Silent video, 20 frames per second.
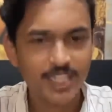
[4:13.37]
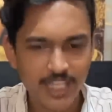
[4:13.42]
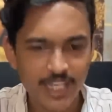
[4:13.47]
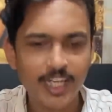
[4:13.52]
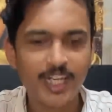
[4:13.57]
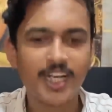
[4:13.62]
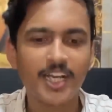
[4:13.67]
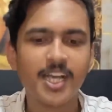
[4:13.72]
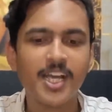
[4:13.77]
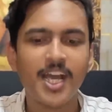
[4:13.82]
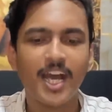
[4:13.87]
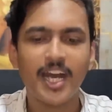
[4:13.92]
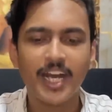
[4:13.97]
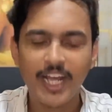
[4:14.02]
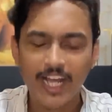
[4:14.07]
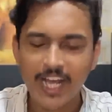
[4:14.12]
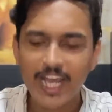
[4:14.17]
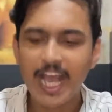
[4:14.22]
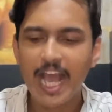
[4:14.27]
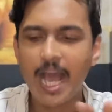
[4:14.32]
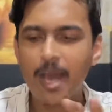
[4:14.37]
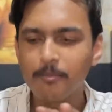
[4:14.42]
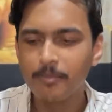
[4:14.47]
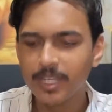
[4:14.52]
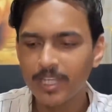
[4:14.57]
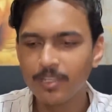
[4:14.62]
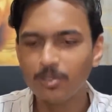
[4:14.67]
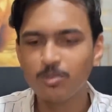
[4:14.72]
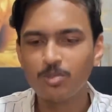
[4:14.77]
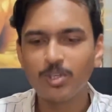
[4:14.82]
যায় না আর হ্যাঁ আমি
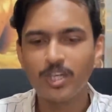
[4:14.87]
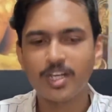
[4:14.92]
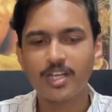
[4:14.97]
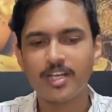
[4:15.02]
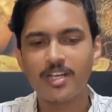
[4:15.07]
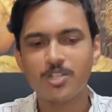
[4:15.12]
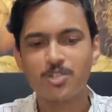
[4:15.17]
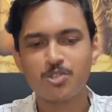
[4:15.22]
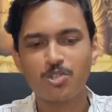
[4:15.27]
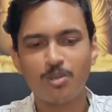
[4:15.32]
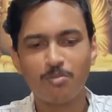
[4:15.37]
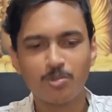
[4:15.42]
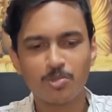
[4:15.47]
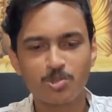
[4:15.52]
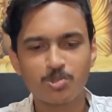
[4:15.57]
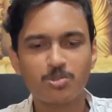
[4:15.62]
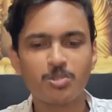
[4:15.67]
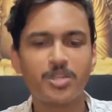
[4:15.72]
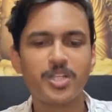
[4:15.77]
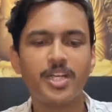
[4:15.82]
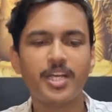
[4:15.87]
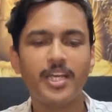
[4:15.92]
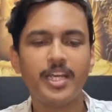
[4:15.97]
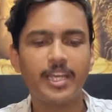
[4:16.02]
কিন্তু এখানে সমস্তটা